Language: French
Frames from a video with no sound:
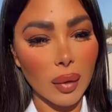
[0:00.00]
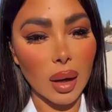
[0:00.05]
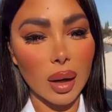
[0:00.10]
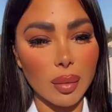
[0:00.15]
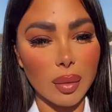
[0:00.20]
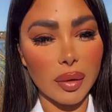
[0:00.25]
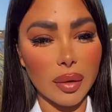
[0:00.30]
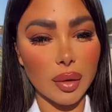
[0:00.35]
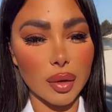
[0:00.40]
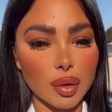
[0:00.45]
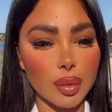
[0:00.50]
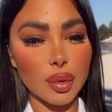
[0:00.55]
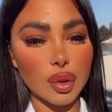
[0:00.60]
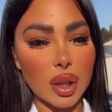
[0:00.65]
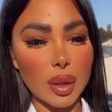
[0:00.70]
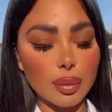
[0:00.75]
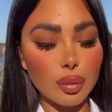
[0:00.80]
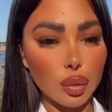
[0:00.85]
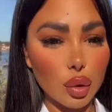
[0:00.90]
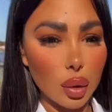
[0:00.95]
franchement,
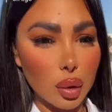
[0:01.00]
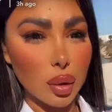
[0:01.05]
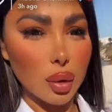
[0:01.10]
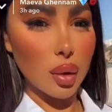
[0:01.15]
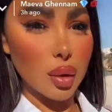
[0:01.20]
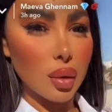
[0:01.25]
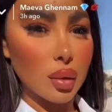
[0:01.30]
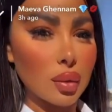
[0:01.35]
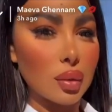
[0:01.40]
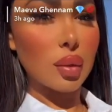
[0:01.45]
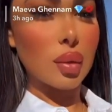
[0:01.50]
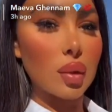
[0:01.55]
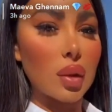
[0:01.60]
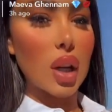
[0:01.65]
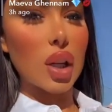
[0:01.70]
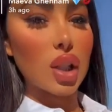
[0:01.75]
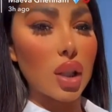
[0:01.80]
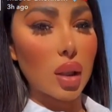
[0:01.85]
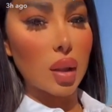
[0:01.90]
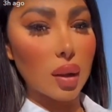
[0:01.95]
j'aime trop. Là,
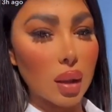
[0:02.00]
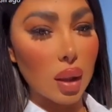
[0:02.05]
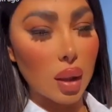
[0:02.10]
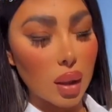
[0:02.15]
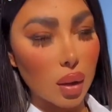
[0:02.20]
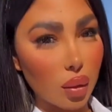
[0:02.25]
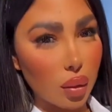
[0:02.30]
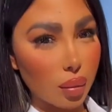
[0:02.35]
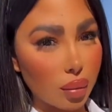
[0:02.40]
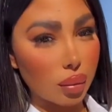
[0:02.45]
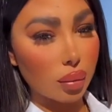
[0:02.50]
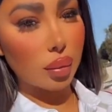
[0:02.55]
j'ai rentré les deux bouts.